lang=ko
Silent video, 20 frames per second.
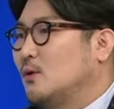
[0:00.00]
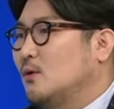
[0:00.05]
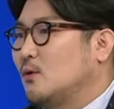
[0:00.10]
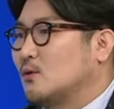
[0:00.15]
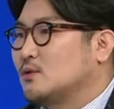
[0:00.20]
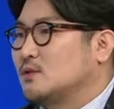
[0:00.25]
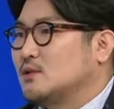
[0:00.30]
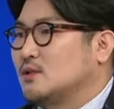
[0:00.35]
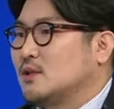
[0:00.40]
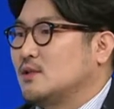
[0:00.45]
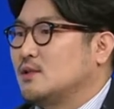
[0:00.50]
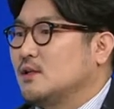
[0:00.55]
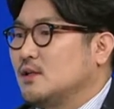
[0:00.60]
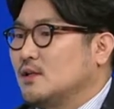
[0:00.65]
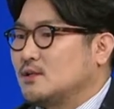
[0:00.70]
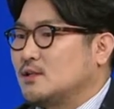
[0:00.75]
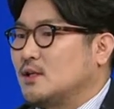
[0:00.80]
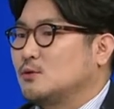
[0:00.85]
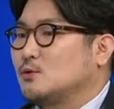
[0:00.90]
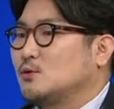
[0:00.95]
혹은 이제
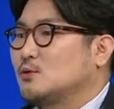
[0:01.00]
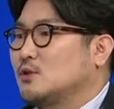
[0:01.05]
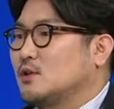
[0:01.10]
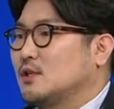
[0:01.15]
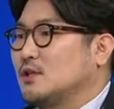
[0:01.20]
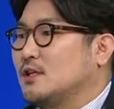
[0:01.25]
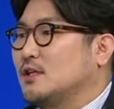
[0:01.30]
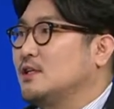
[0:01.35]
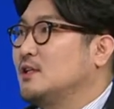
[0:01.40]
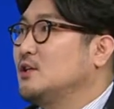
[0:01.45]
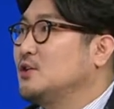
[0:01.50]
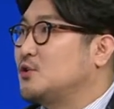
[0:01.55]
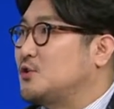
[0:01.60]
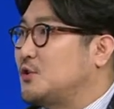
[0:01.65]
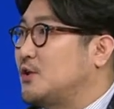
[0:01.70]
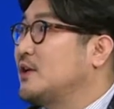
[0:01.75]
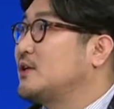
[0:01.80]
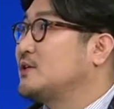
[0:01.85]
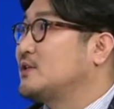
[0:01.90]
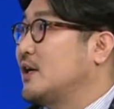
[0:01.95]
최종적인 일인
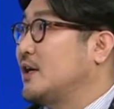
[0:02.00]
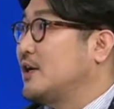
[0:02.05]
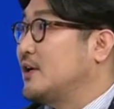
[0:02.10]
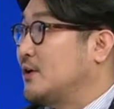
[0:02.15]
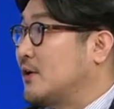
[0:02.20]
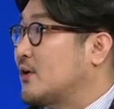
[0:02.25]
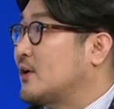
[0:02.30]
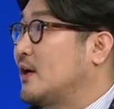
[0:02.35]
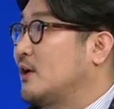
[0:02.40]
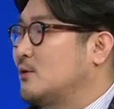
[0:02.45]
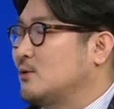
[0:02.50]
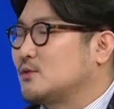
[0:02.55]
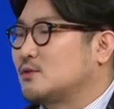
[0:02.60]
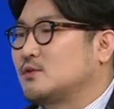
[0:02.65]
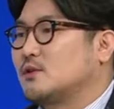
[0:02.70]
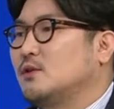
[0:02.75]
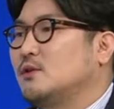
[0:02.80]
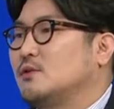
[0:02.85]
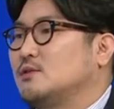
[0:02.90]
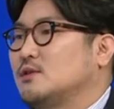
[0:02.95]
기획자의
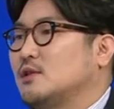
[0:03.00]
역할로서